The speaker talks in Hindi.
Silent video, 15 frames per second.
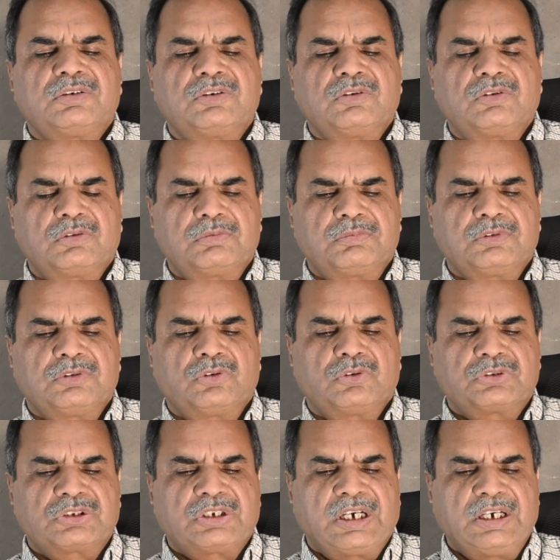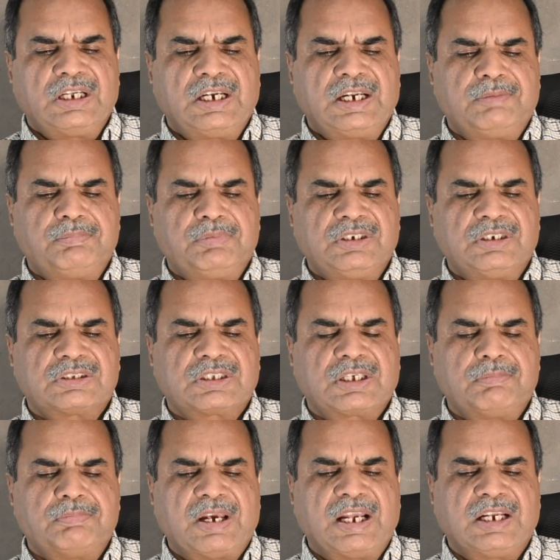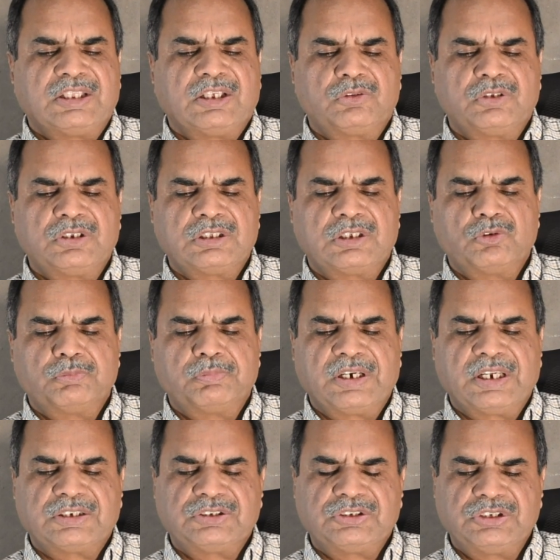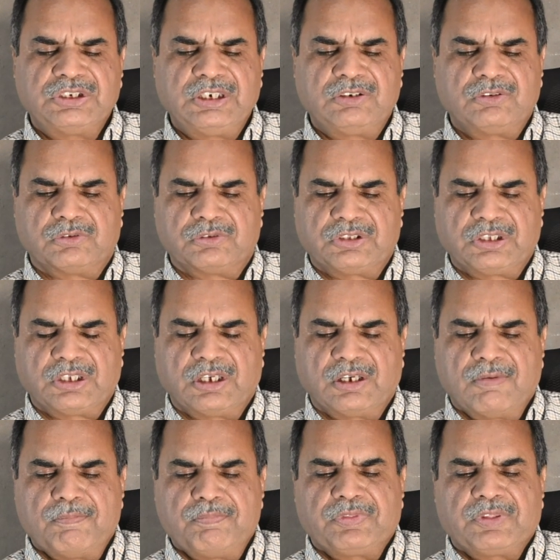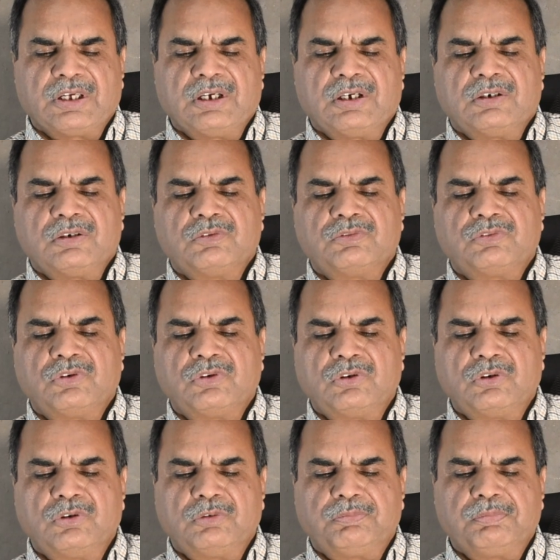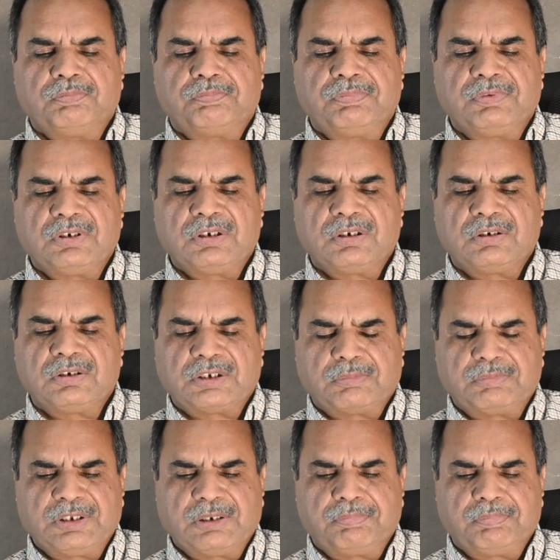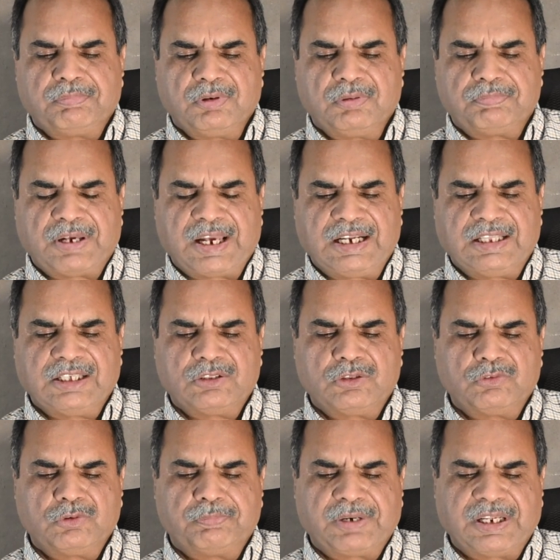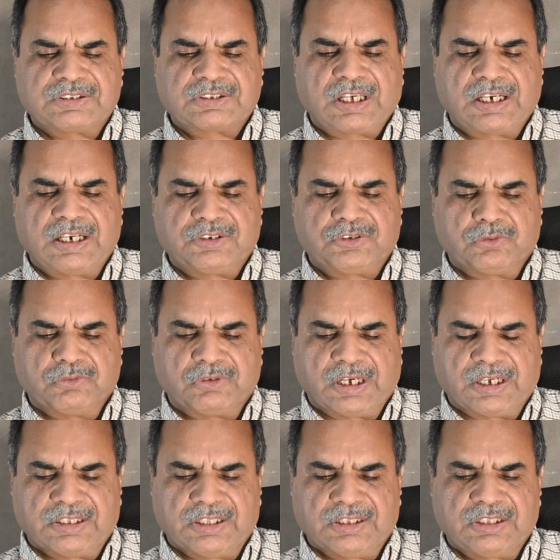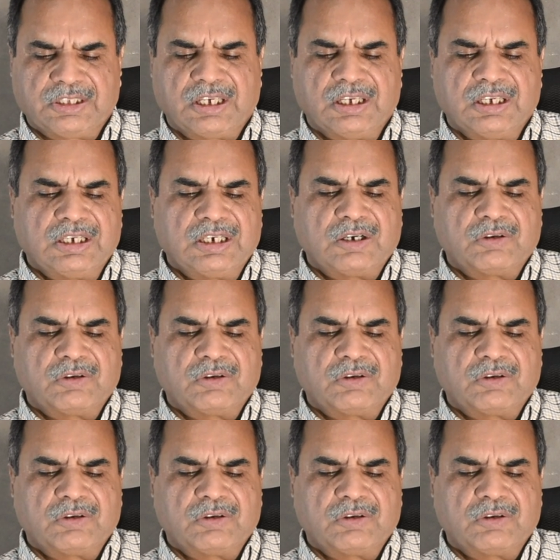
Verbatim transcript: जो दो सिलेंडर है पीनस के फैलते हैं तो इनके ऊपर एक शीट होती है वो जब ये फैलते हैं तो वो प्रेस करना शुरू कर देती है